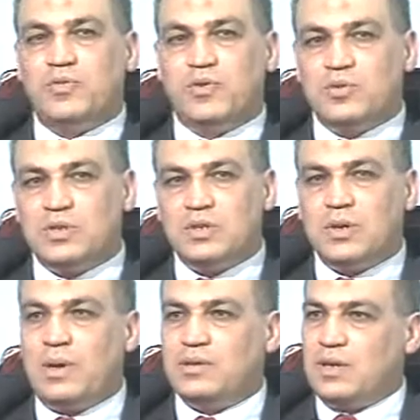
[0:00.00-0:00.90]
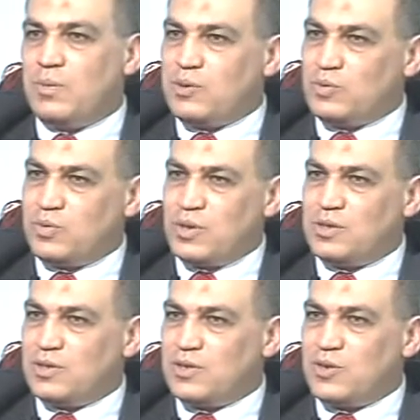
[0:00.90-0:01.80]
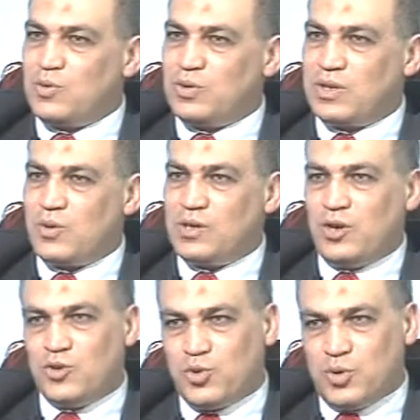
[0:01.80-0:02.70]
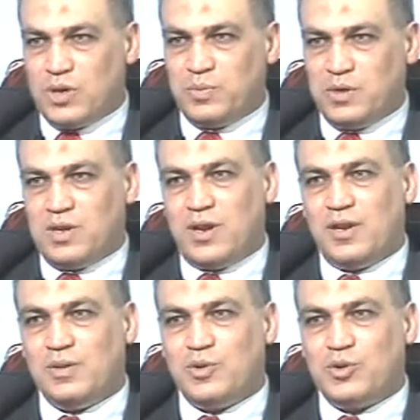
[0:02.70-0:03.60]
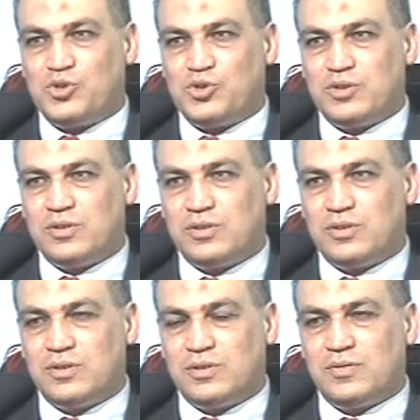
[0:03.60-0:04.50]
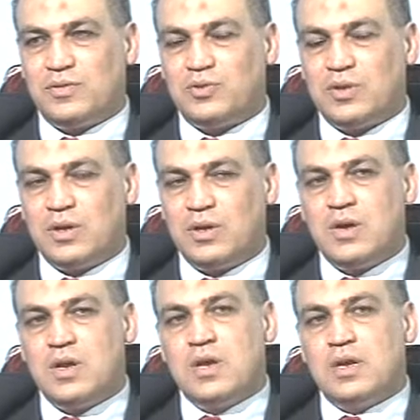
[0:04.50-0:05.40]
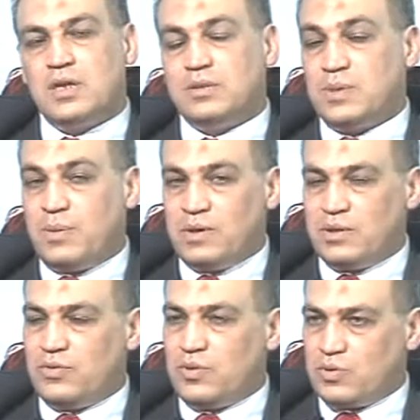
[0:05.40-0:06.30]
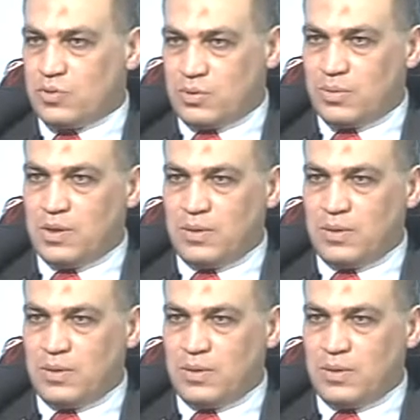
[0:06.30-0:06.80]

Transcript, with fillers: الاذين طبعا طالما وصل سنه لكده واضح ان هو كبير يعني ما هوش آه، طفل صغير مم. لازم طبعا يتقفل الثقب ده